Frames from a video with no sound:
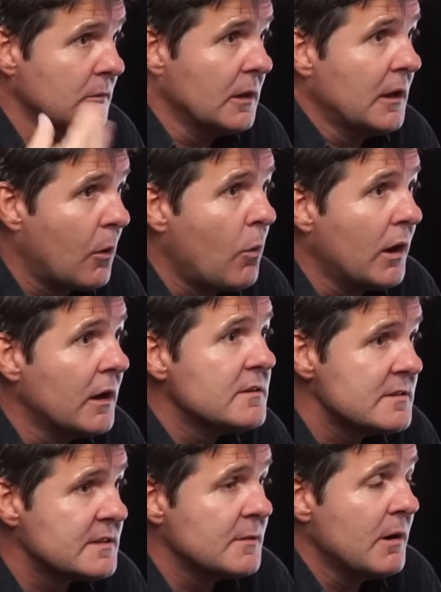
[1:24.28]
en la cual el
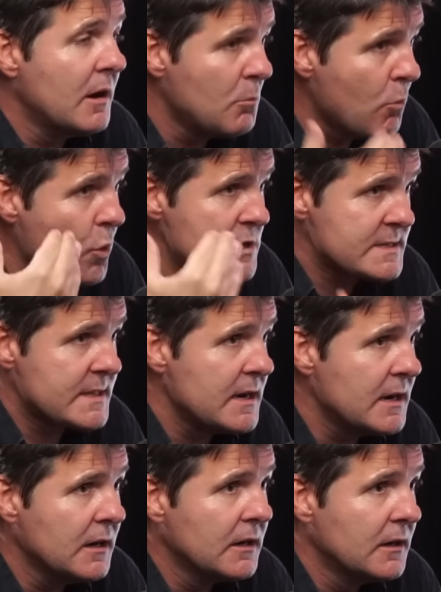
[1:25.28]
sistema
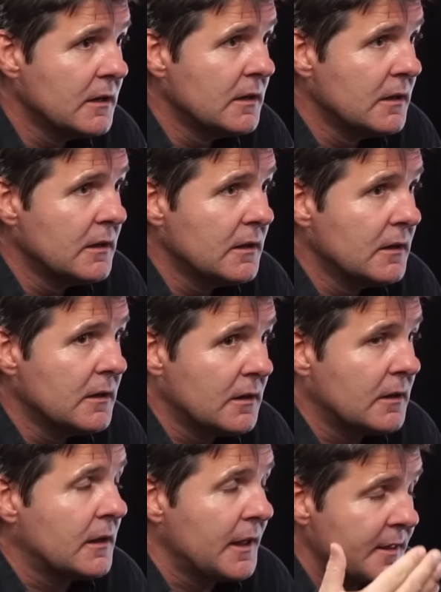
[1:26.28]
muestra
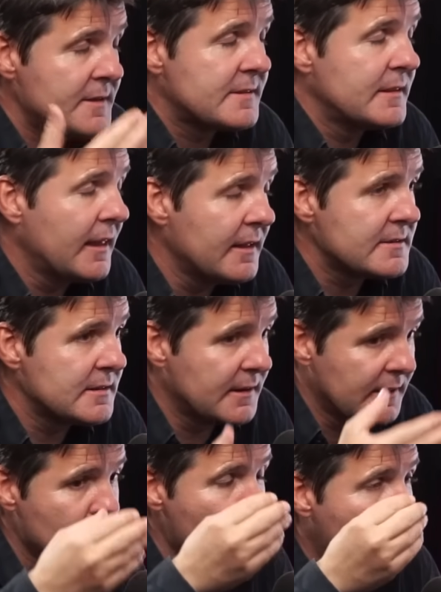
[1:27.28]
que dista de
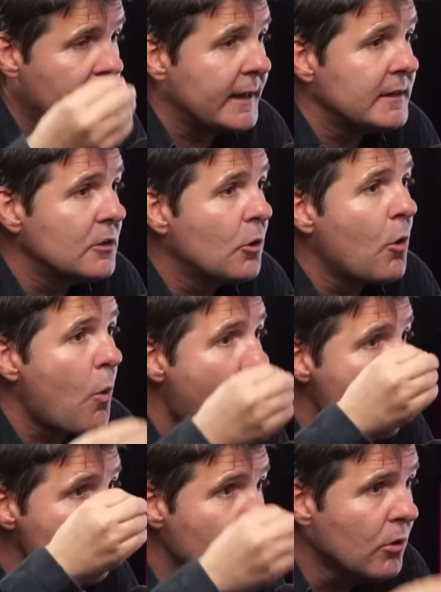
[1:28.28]
ser democrático
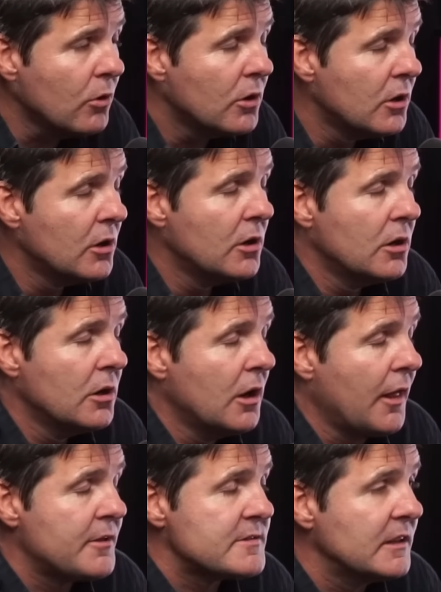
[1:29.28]
cuando
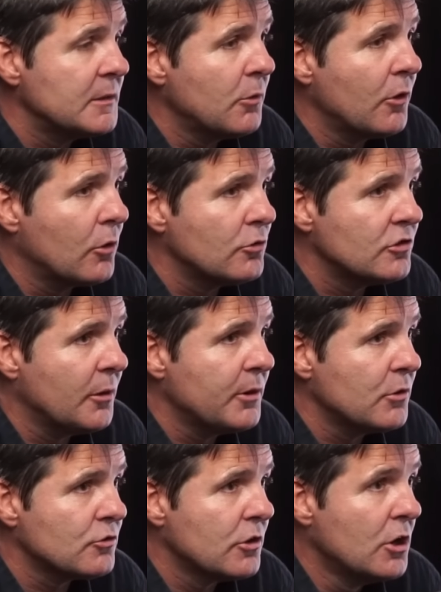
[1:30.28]
hace este tipo de
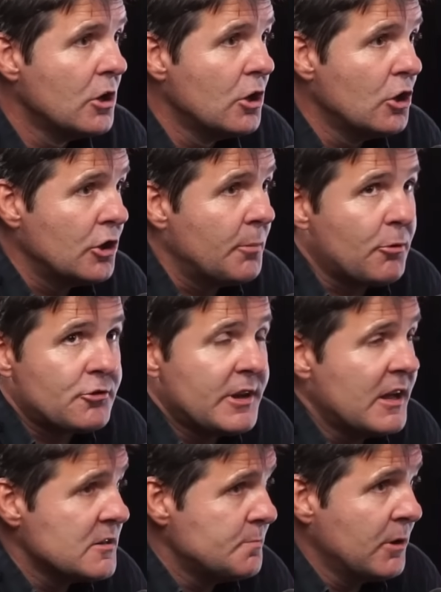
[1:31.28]
conchabeos. De por sí
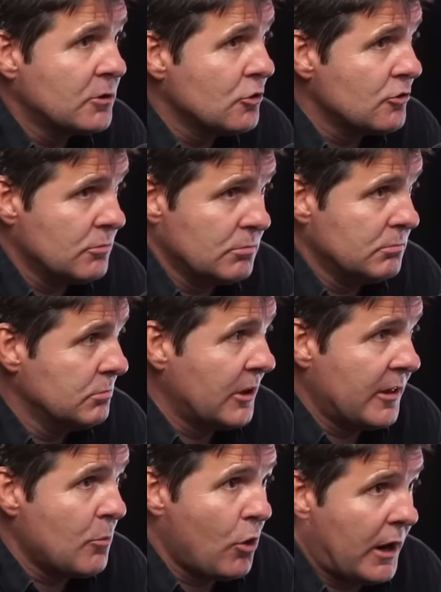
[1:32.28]
hay aspectos
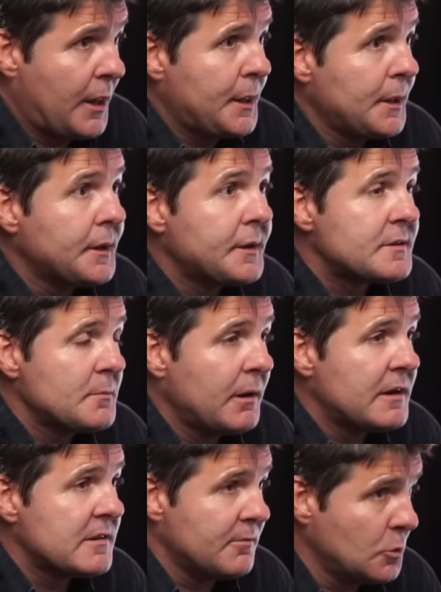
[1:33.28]
de democracia en este
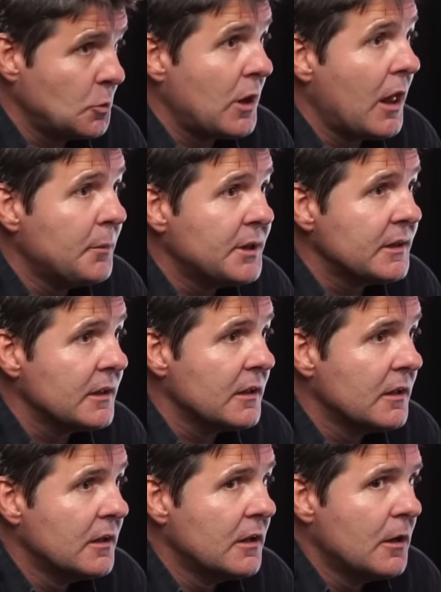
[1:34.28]
país, afortunadamente,
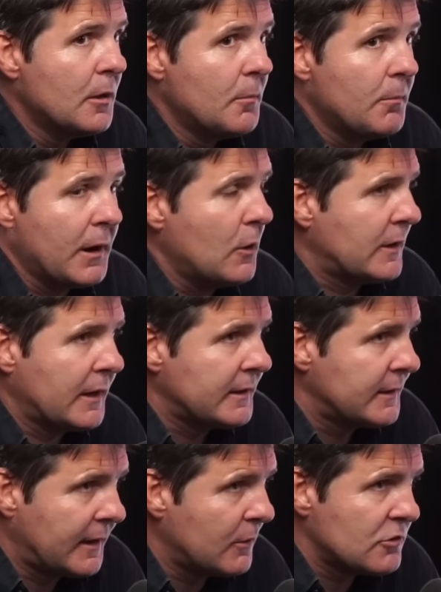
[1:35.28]
pero hay
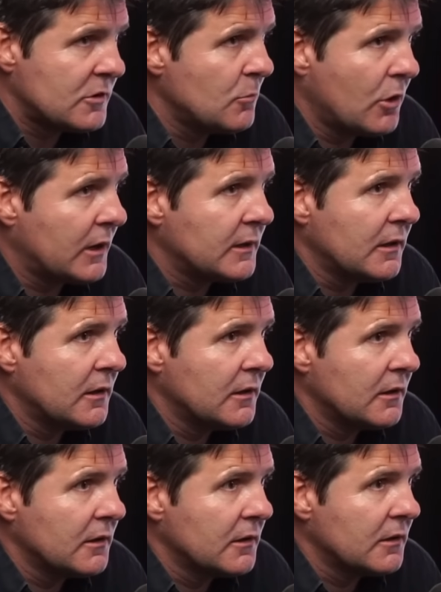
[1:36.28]
gente que no es demócrata,
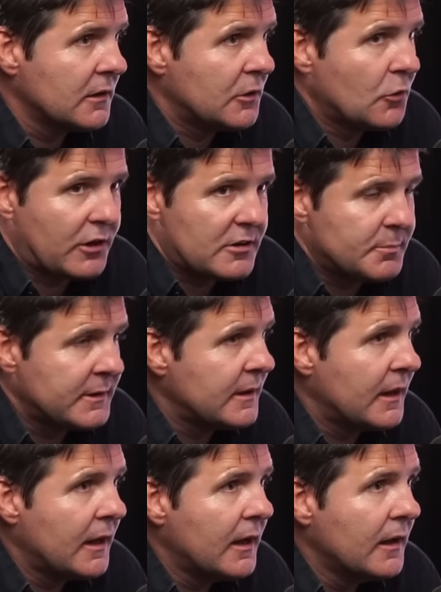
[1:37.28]
que no
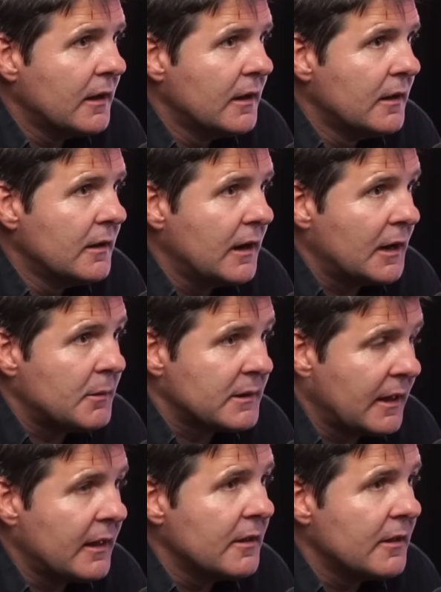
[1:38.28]
respeta la libertad